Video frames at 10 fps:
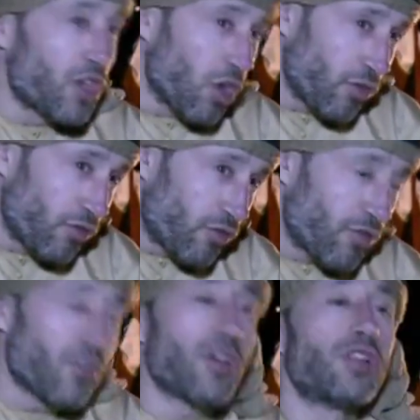رأيت
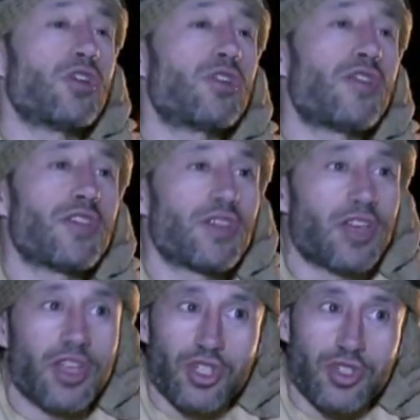ذلك مرة أخرى
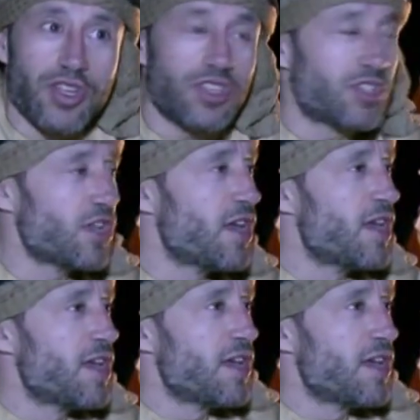خلال هذه الزيارة